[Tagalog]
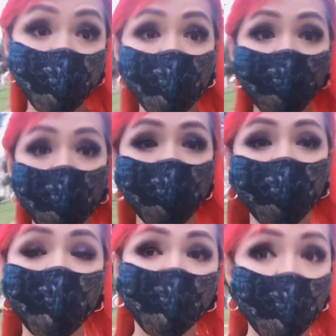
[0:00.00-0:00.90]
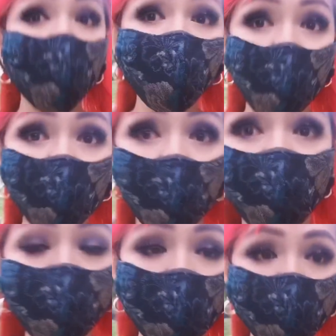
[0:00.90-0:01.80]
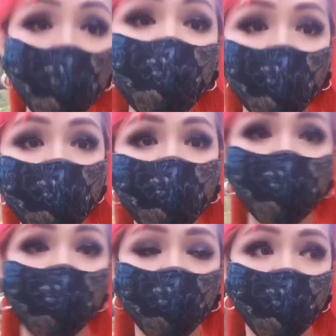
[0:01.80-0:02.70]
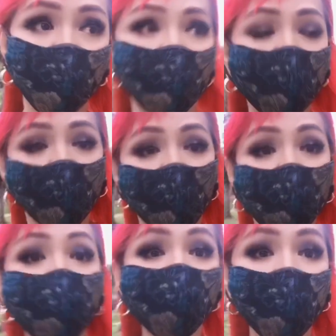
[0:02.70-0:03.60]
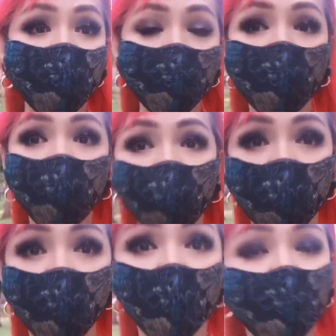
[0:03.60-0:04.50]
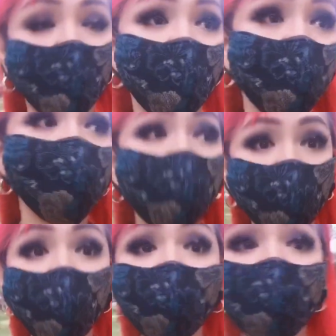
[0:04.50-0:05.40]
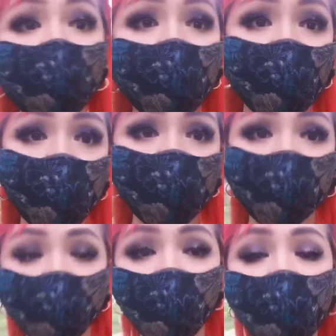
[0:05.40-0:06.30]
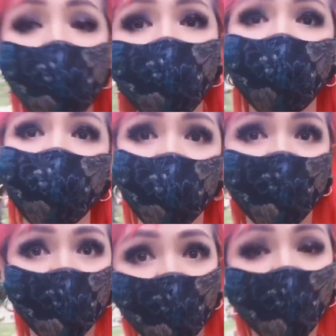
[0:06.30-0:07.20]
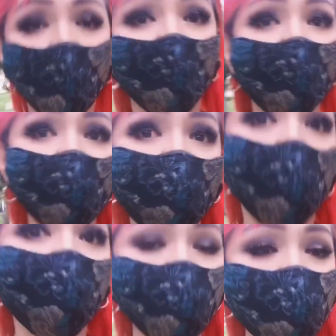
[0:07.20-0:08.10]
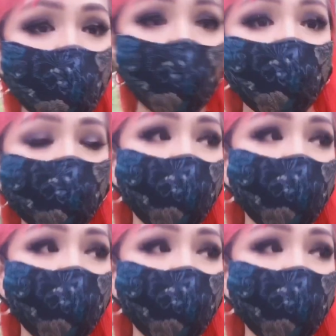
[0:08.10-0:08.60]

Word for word: ng gobyerno ng Pilipinas kung paano kung paano hindi kakalat ang ang COVID na yan.